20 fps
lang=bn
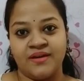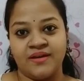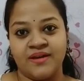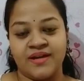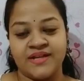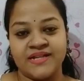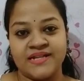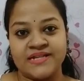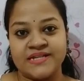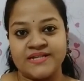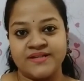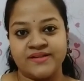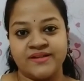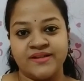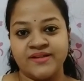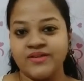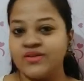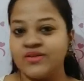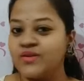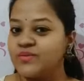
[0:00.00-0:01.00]

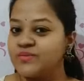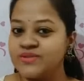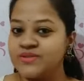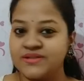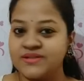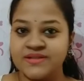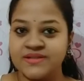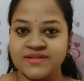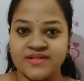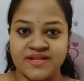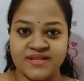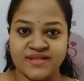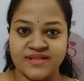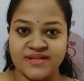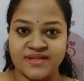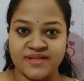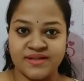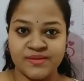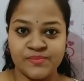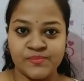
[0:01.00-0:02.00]
কানেকশনের কি অবস্থা জানি
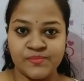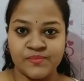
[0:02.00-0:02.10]
না